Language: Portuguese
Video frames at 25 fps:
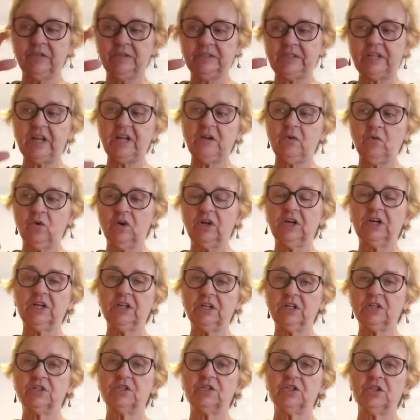Tem um
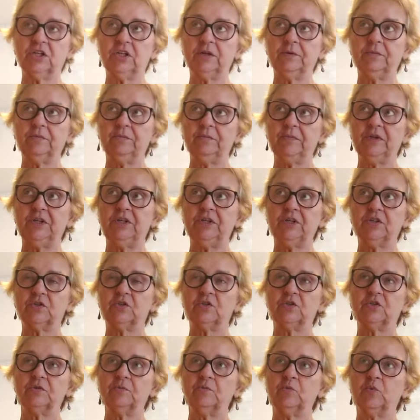grande
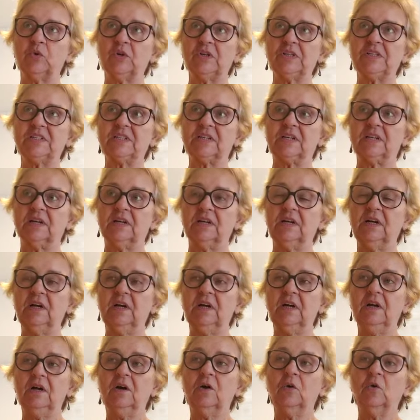ministro de música,
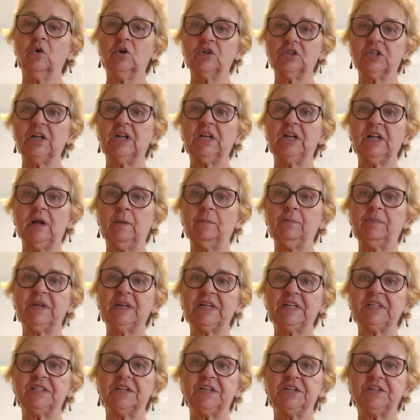hoje ele é
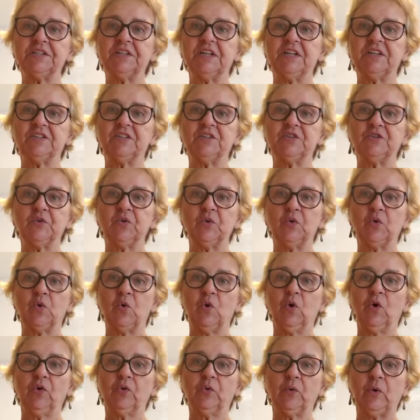apenas regente de um
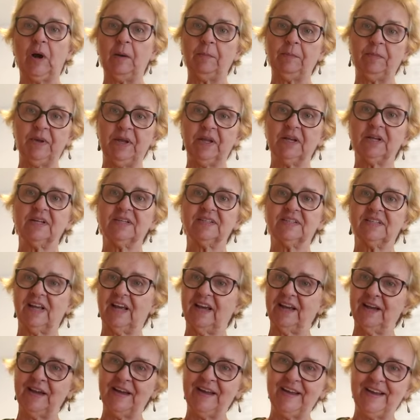coro, apenas é,
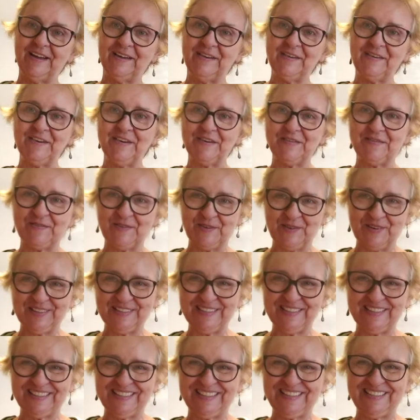é, é
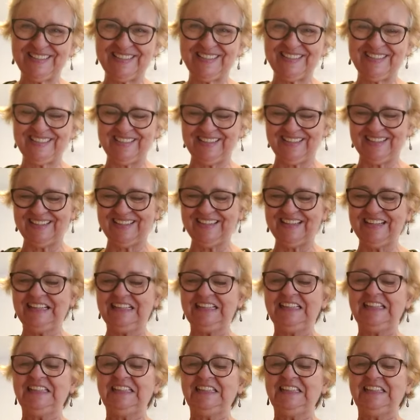força de dizer, né?